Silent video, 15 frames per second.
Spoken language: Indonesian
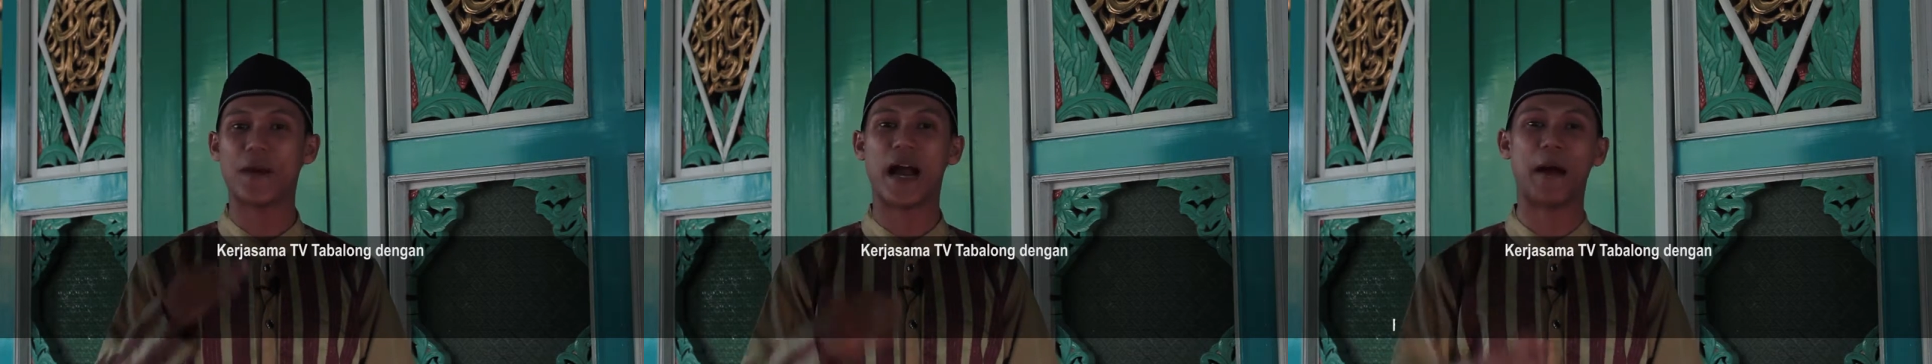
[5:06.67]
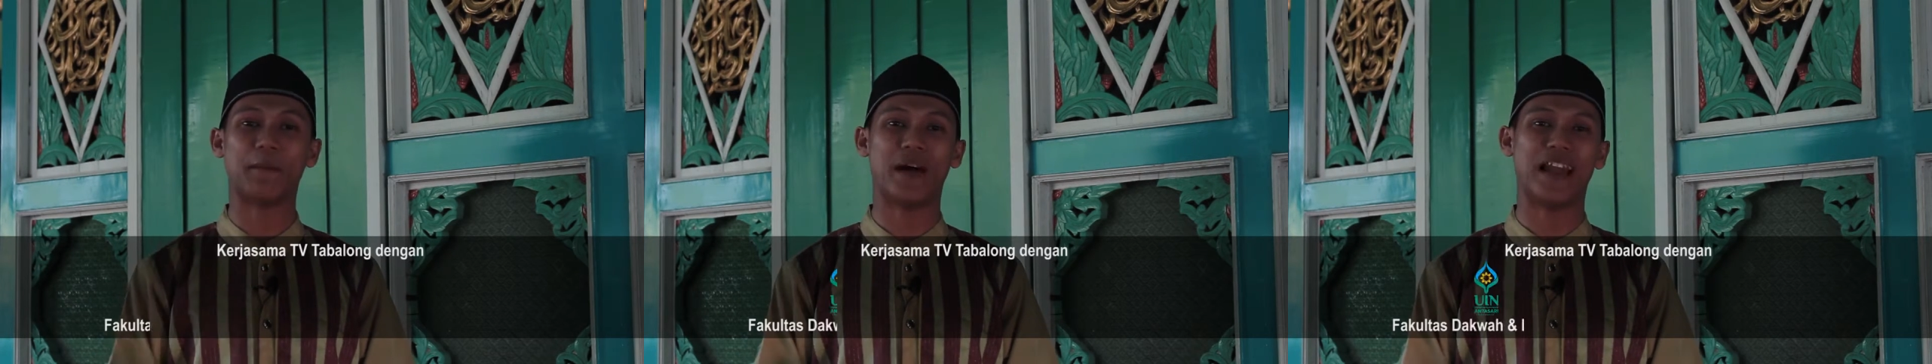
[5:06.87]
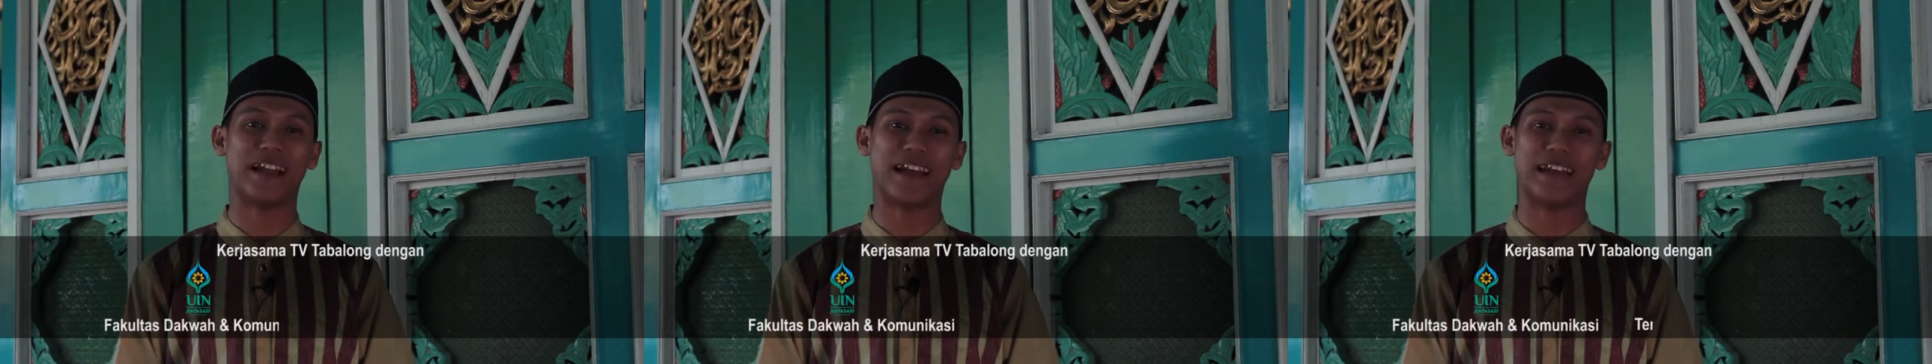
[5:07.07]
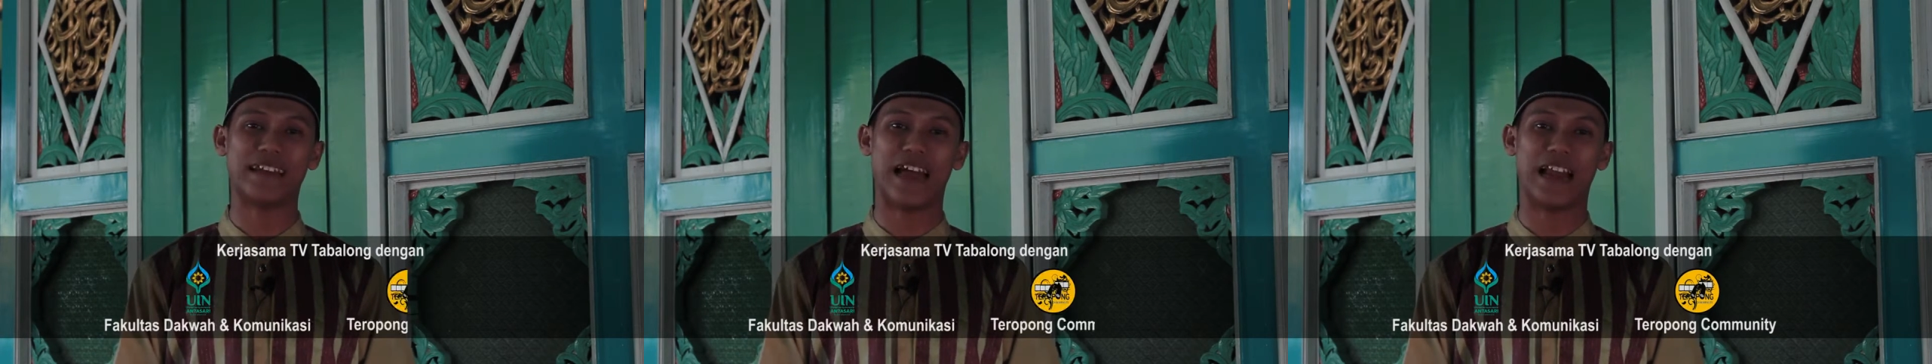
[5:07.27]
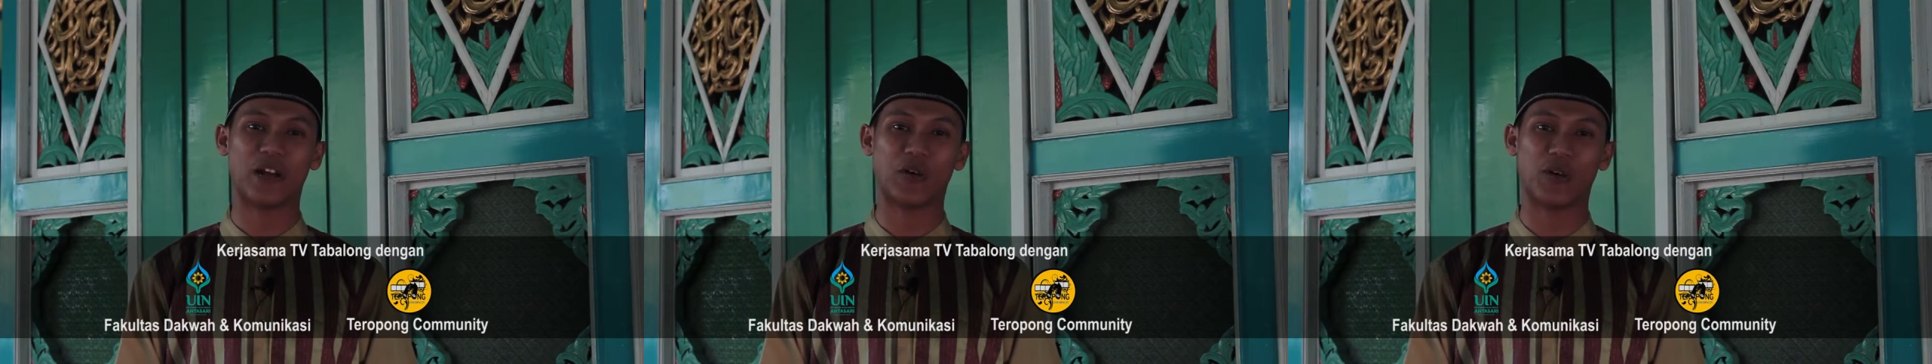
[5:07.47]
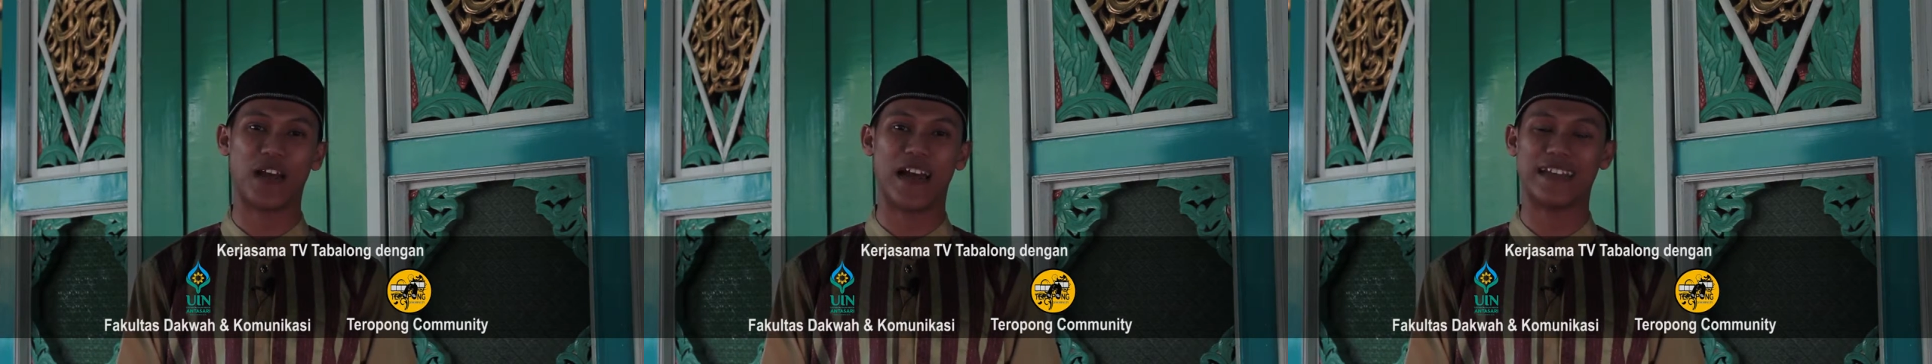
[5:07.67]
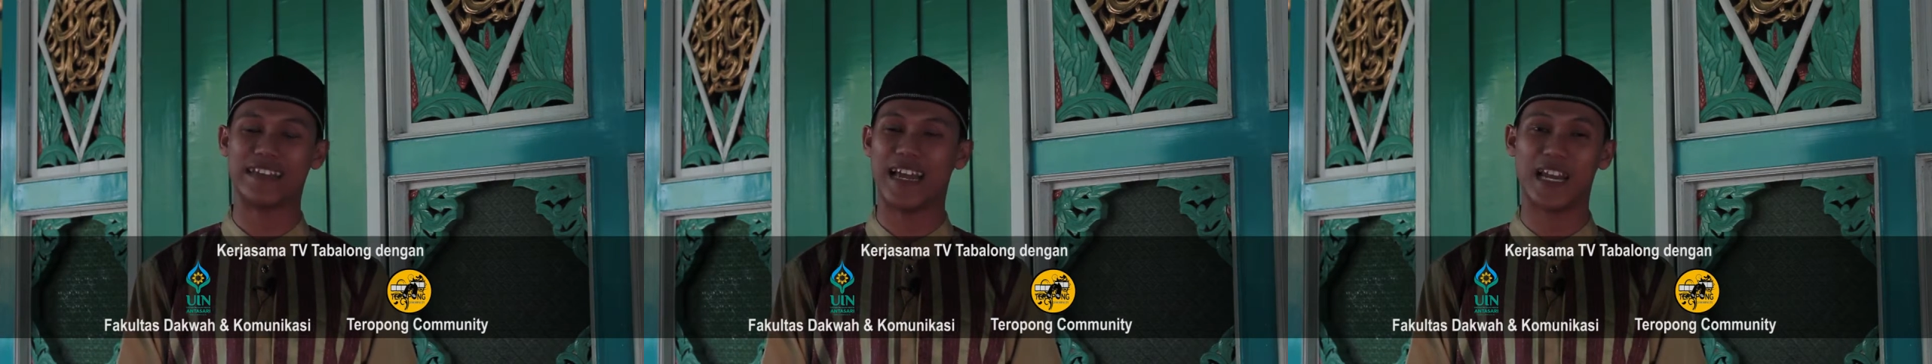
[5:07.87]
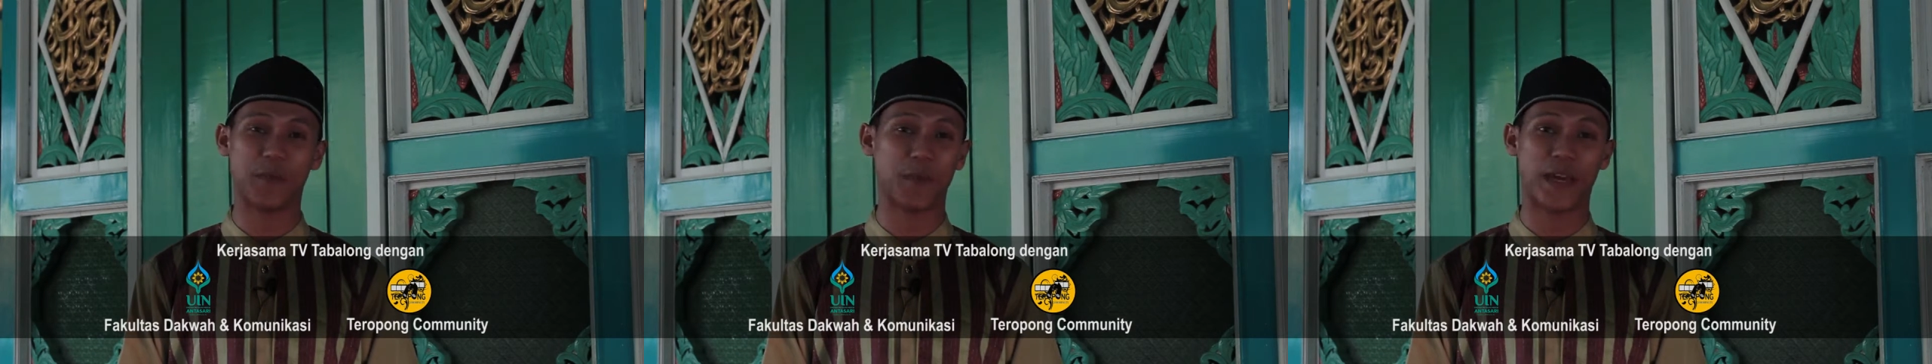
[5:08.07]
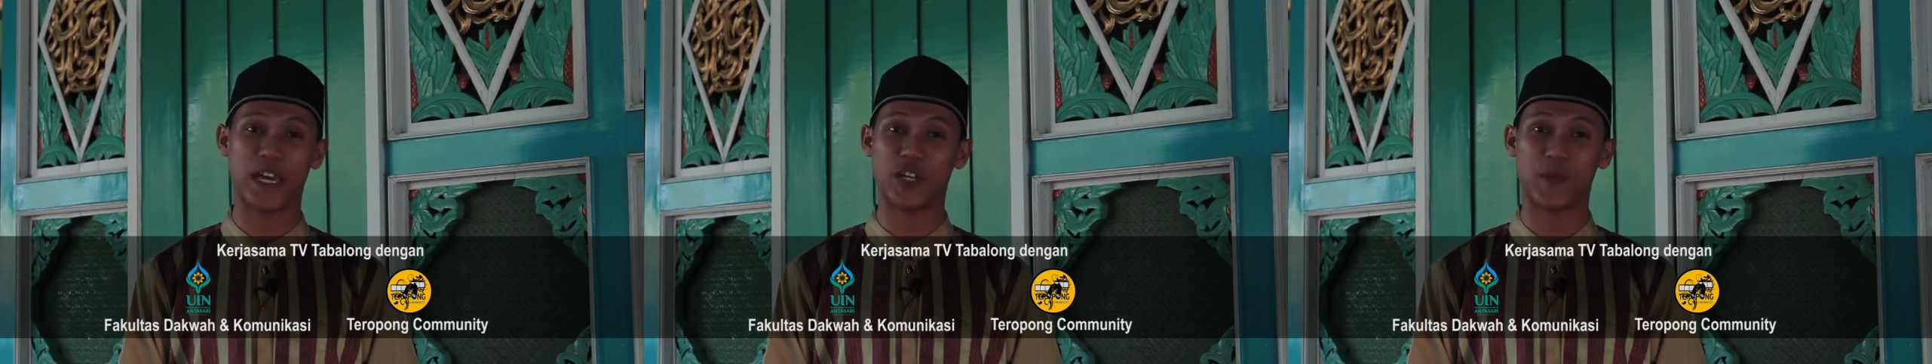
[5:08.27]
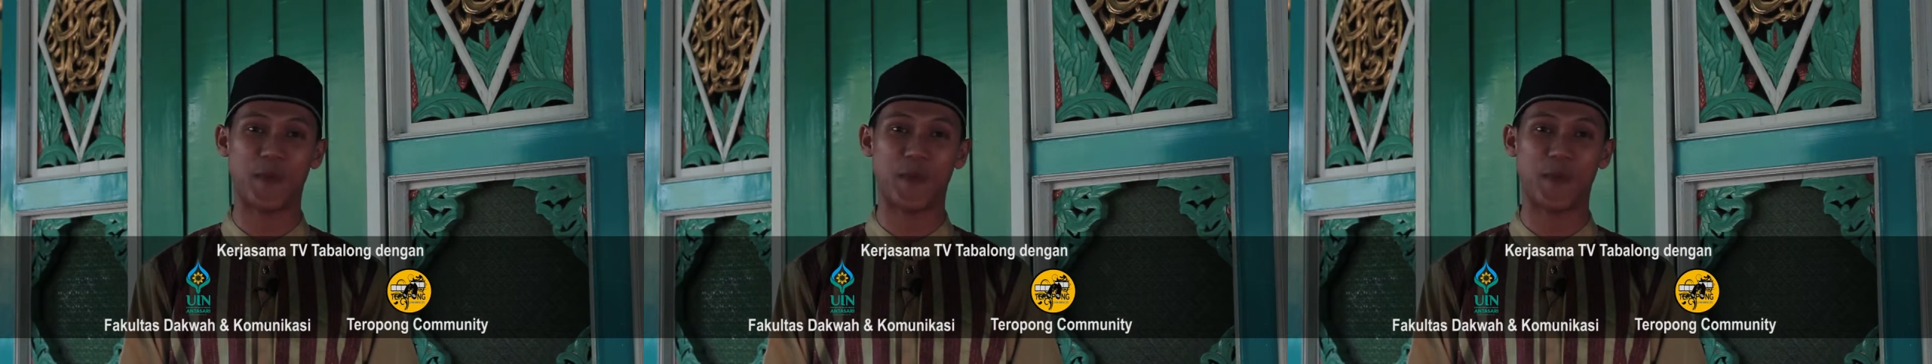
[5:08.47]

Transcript: dan mengamalkan Al-Qur'an dalam